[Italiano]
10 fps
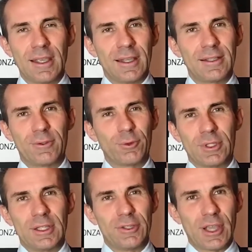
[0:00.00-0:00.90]
di
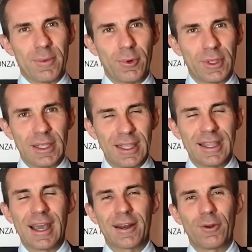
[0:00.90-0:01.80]
tutti diciamo, i, i
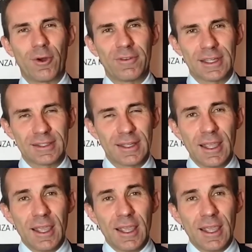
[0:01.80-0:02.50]
car lovers.